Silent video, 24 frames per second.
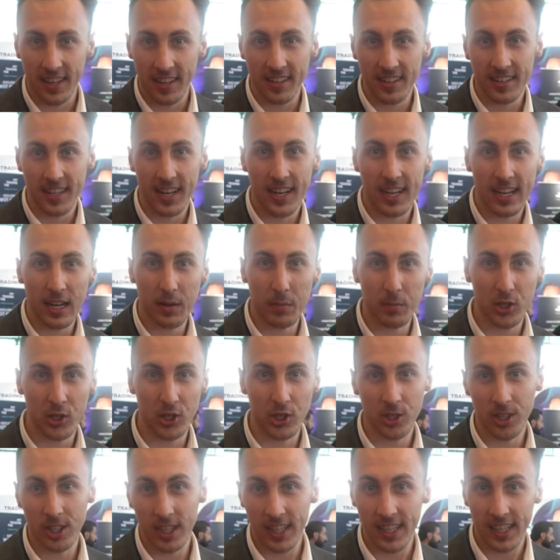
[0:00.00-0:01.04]
Gestern eben
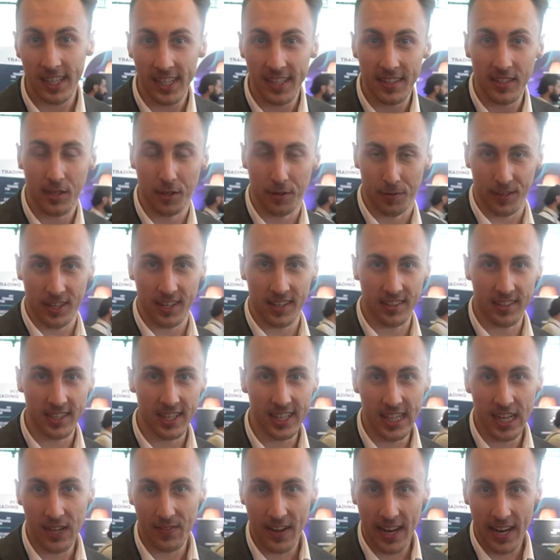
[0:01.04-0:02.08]
schon Christoph
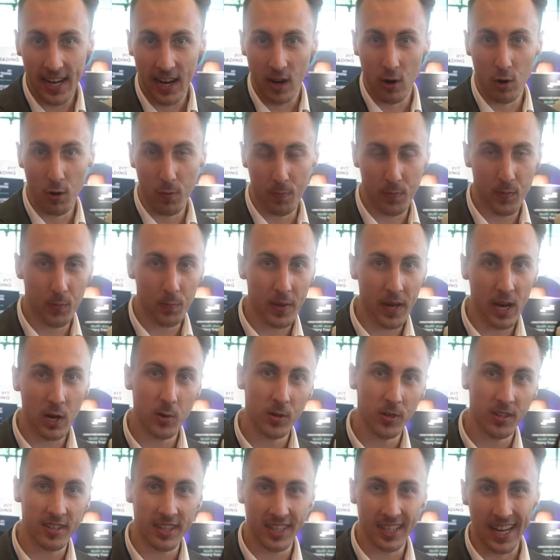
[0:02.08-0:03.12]
gesehen, da war ja auch bei
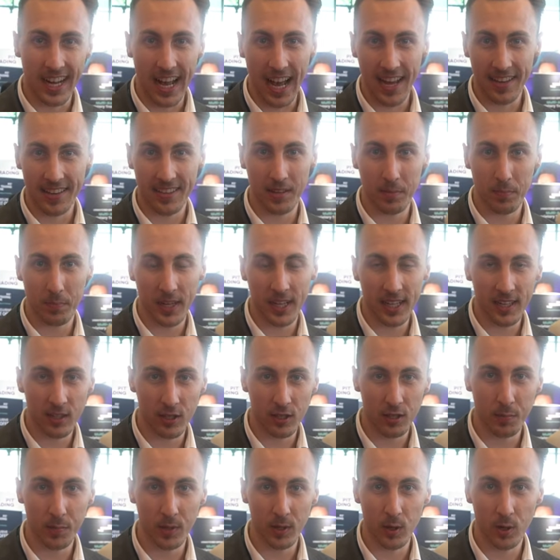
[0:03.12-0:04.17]
uns in Graz im
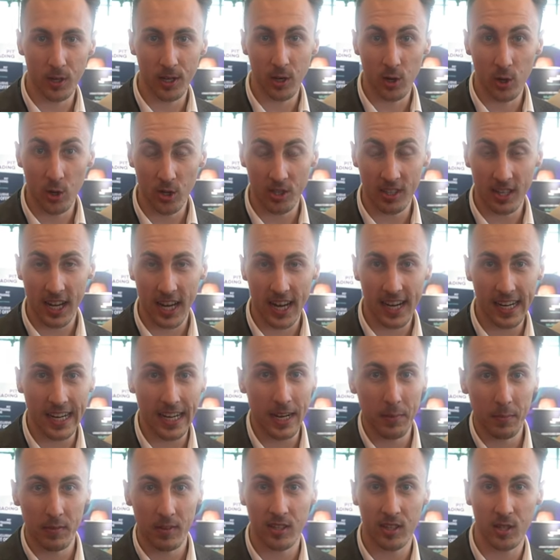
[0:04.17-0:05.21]
Bentos Büro in Österreich
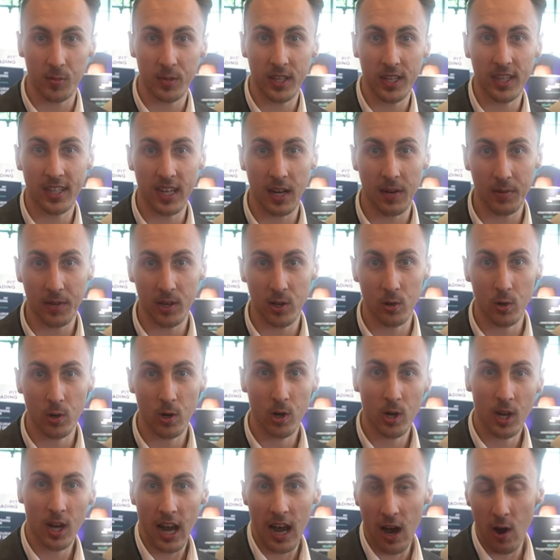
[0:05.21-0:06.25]
eben zum Interview.
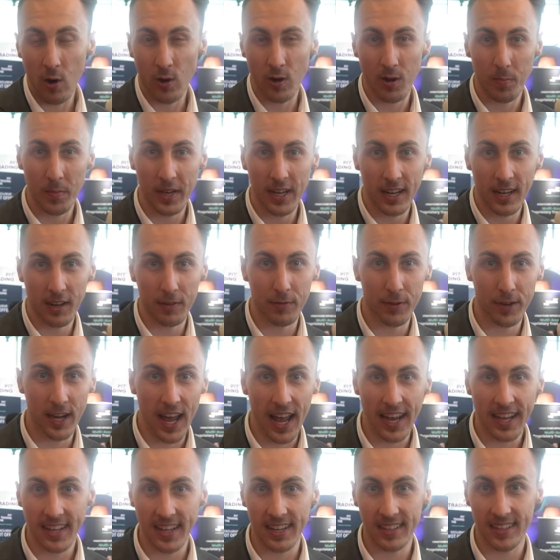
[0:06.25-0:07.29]
Auch Michael von
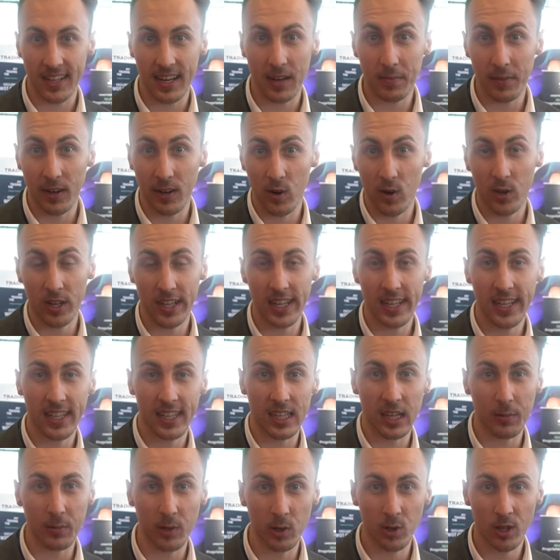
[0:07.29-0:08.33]
Attas haben wir auch ein
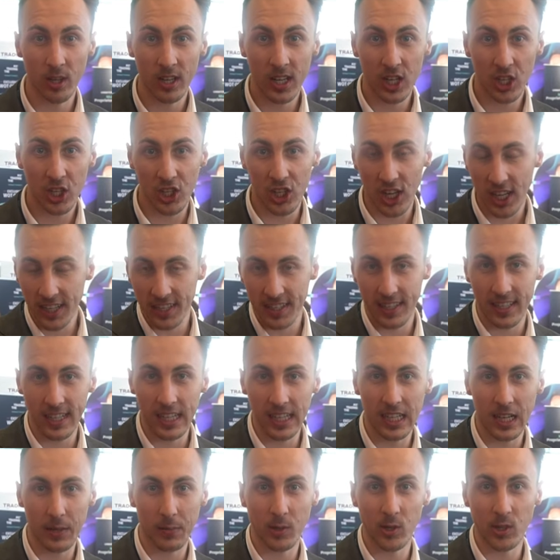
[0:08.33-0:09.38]
Interview. Checkt die
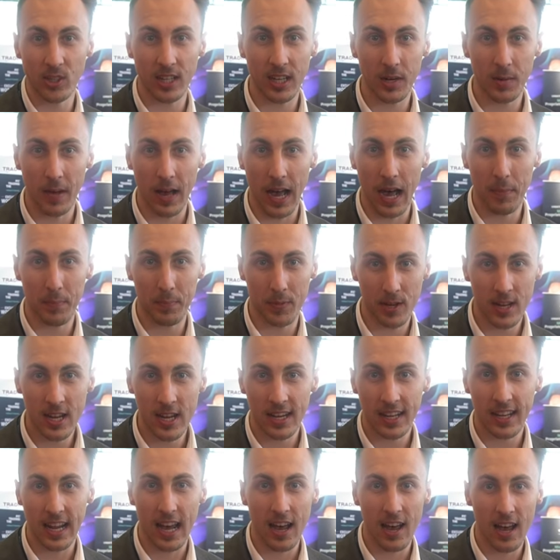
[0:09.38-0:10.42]
Interviews eben ab.
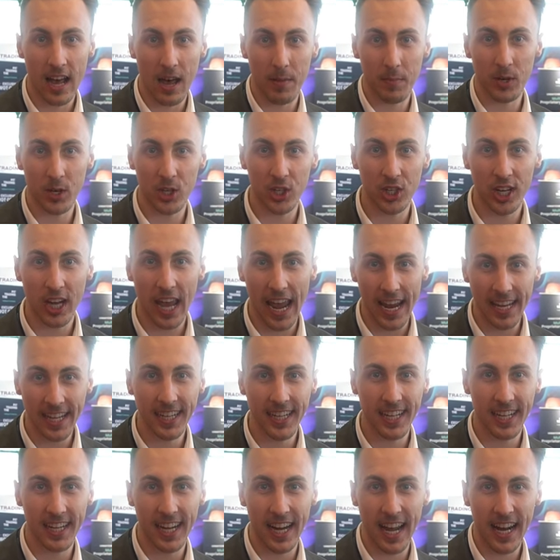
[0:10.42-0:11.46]
Da haben wir schon
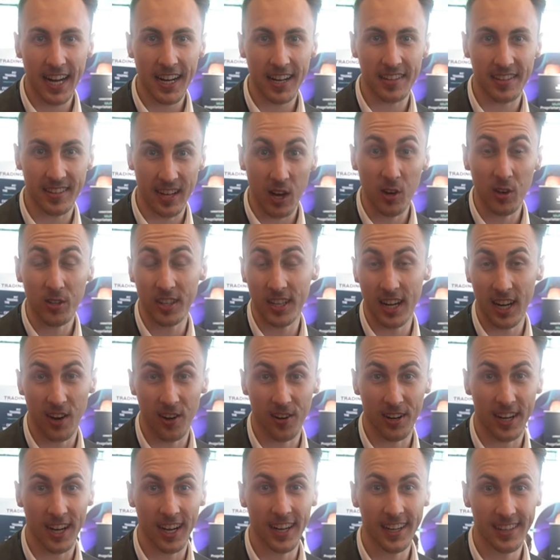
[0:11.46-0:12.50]
einige Nuggets
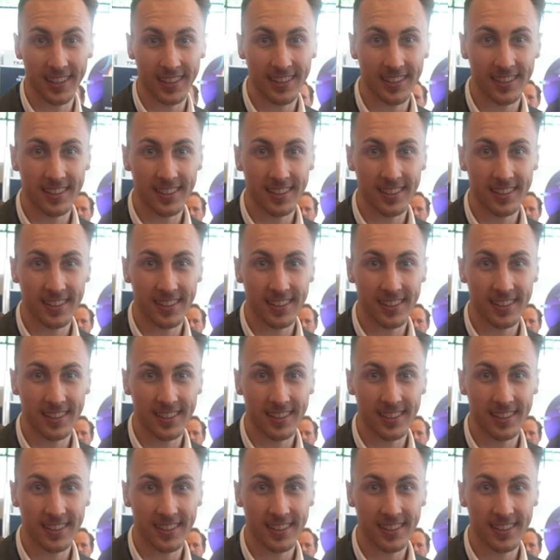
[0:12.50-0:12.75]
rausgehauen. Ja?